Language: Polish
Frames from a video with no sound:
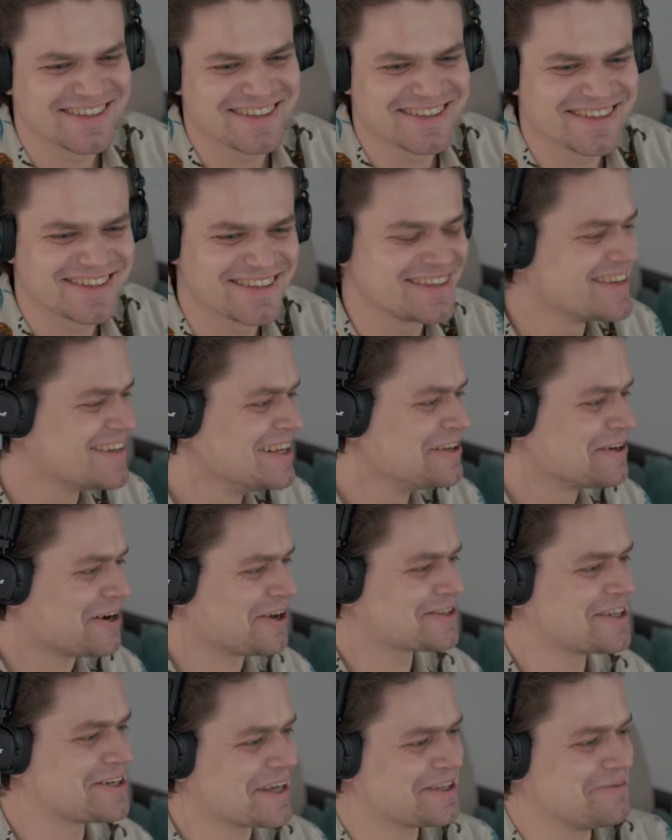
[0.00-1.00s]
groszy. O, co
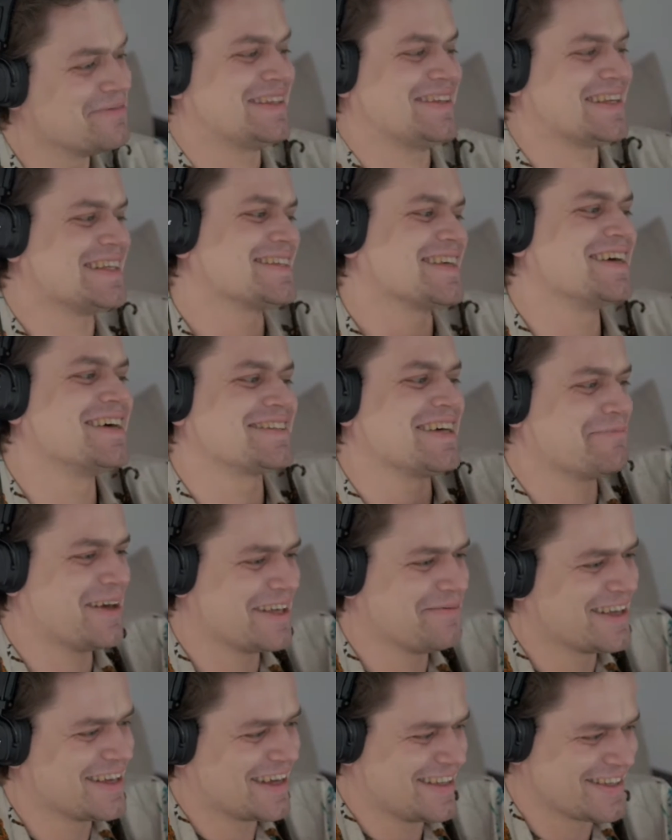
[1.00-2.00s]
to? Odkrył jedną metodę na
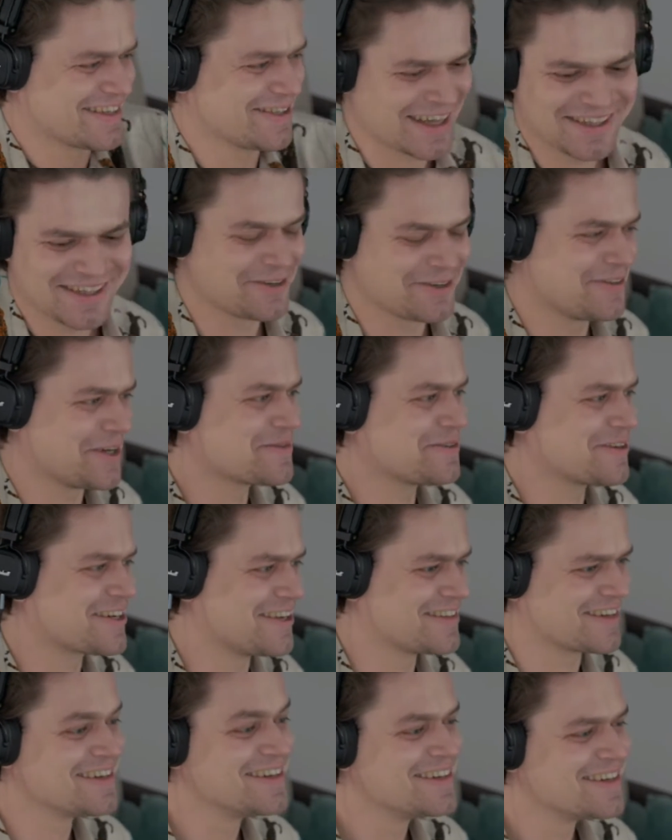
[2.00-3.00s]
zarabianie pieniędzy. Studenci wyrównują sobie
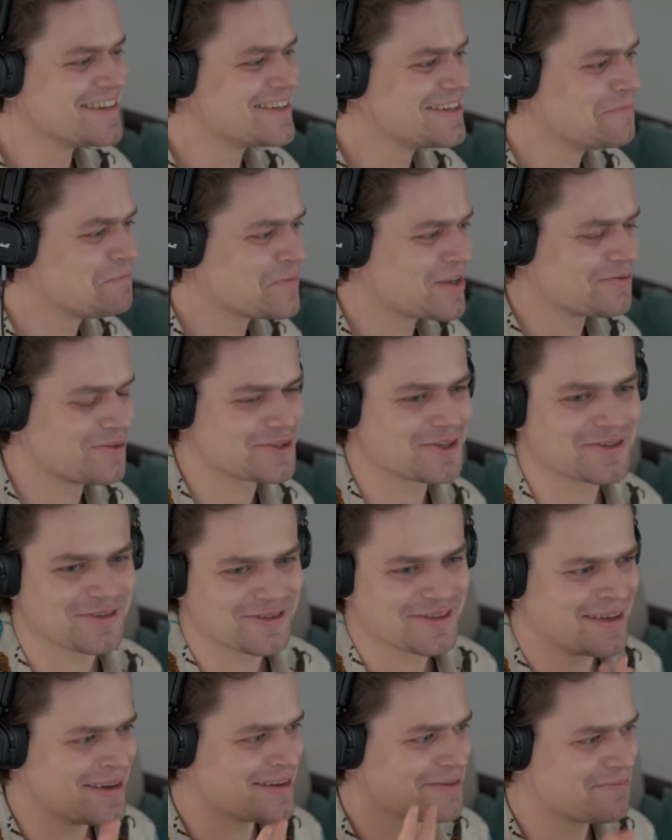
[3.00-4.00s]
konto. Całe
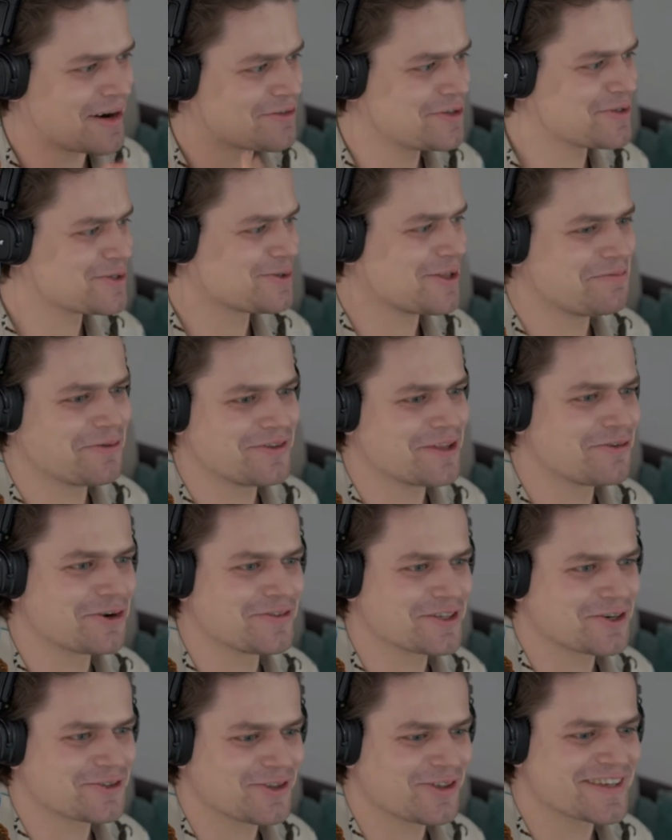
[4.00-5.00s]
250. Prawdziwy student powinien
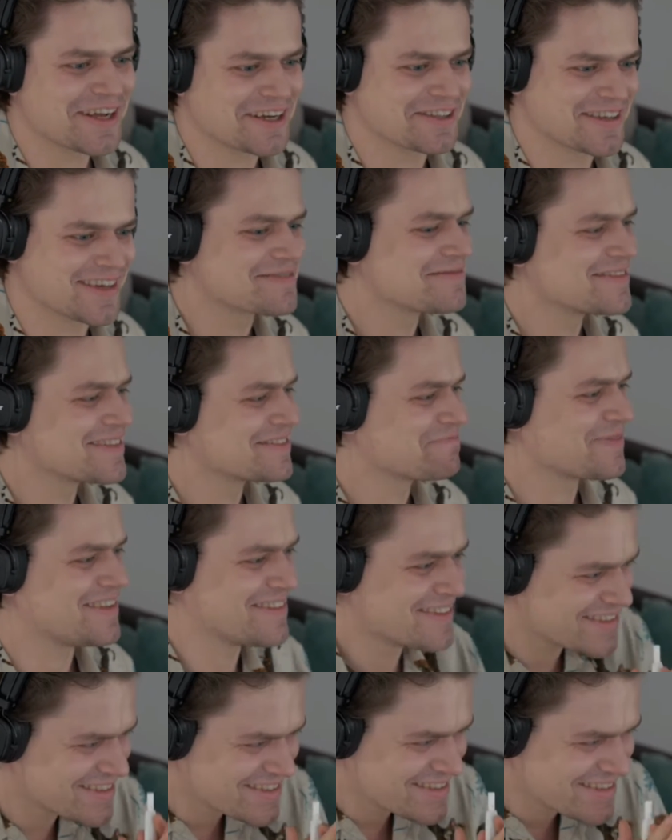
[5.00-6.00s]
wyrównać konto do zera, no nie?
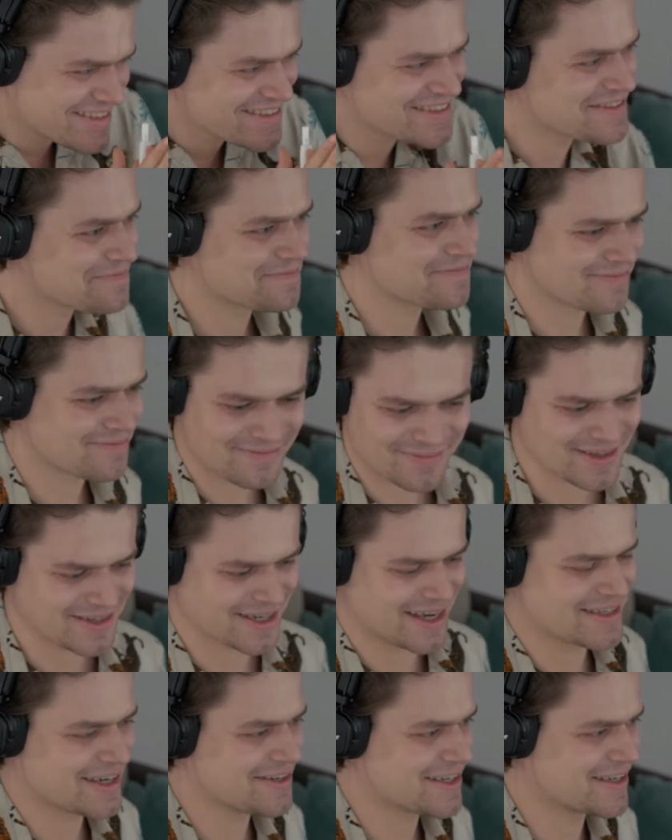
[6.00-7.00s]

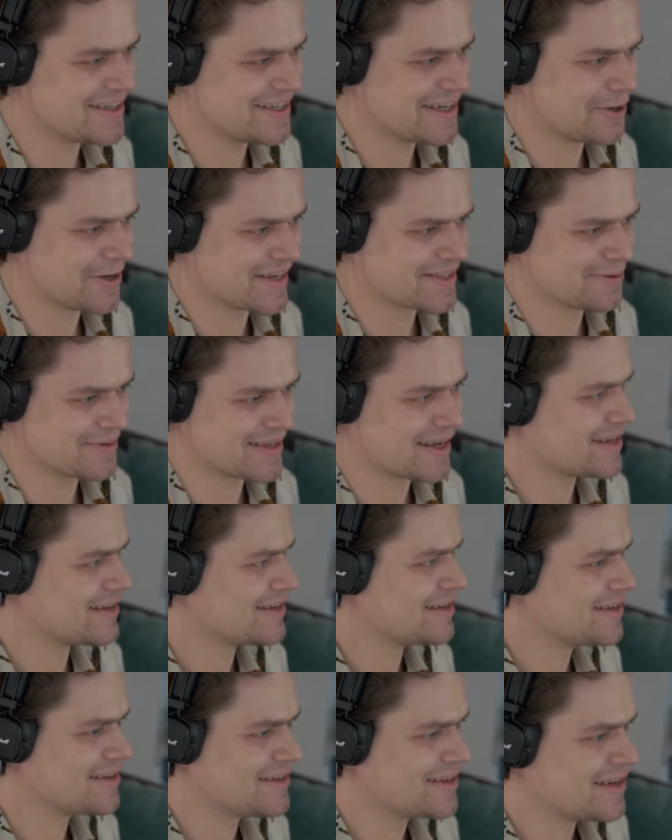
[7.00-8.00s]
Czekajcie, jakoś tak cicho jest. Miłość
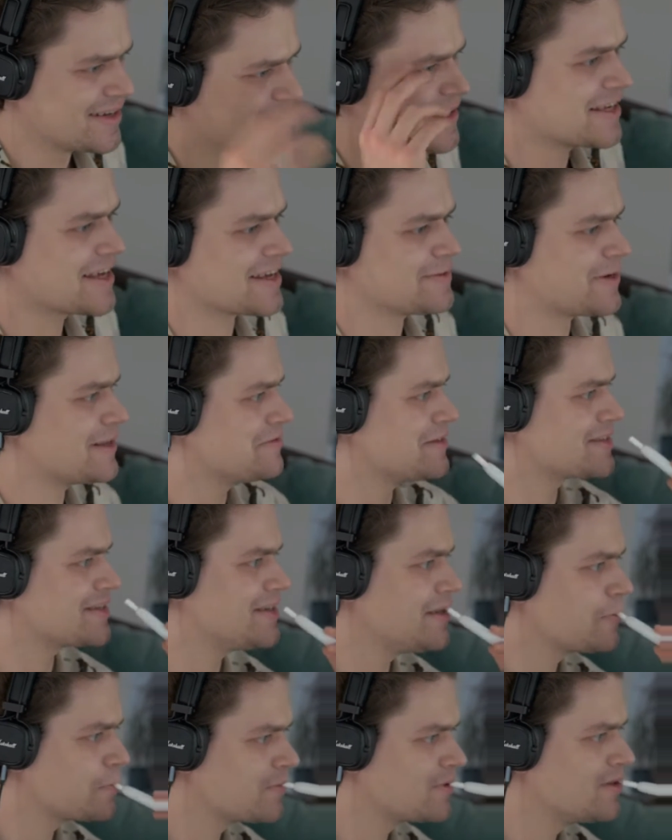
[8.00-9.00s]
to jednak piękna rzecz. Dzięki Kacper
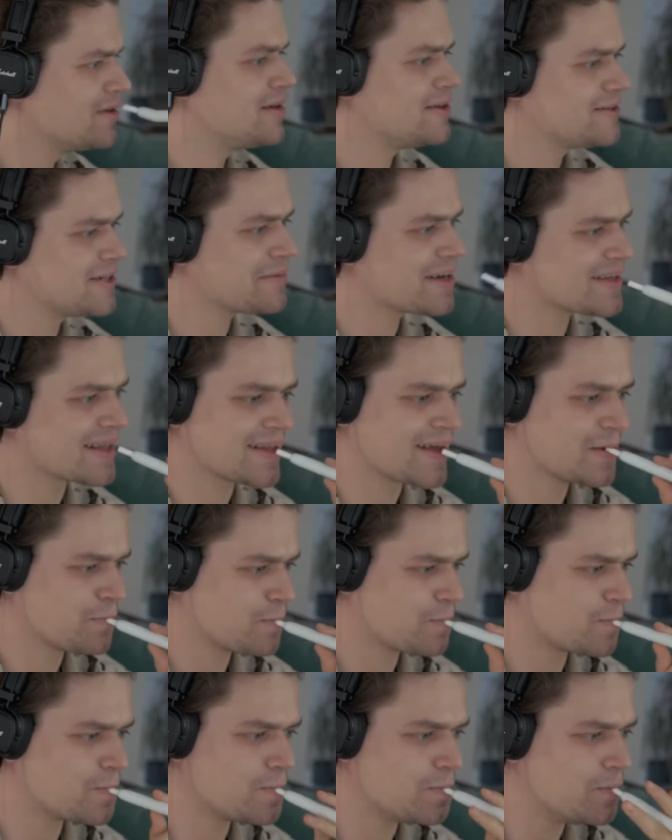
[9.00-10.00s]
Lewiński. Siemka, Sam
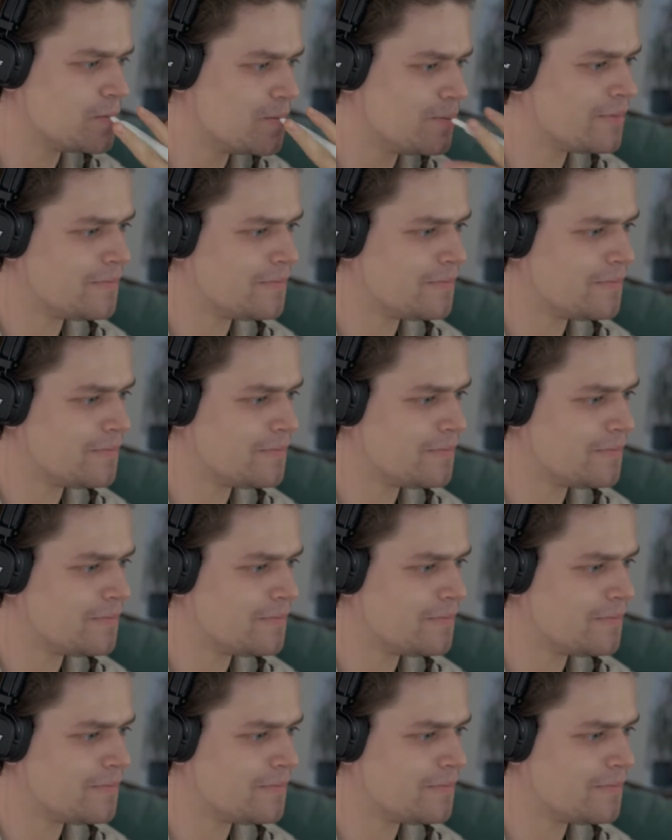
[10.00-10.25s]
wpłacił 10